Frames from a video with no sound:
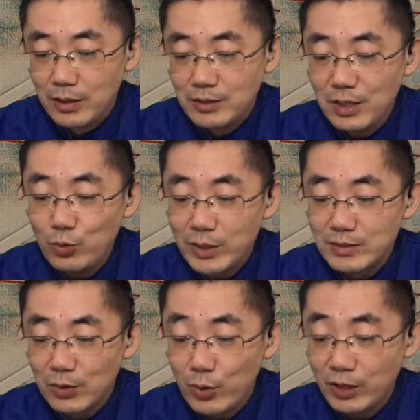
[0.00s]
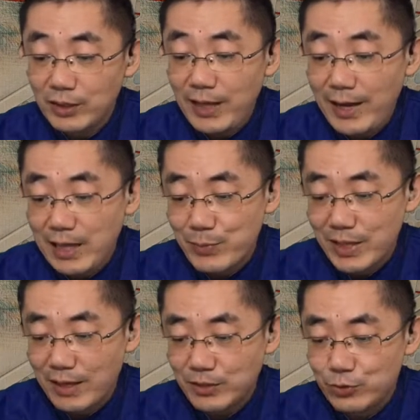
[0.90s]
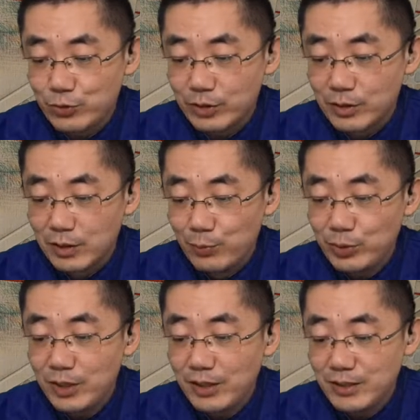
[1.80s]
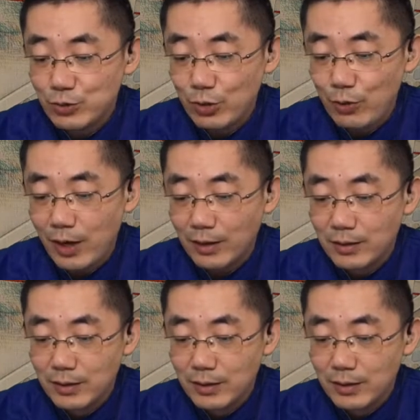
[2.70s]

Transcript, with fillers: 这会子我要到太太们那里去，不得和你说话。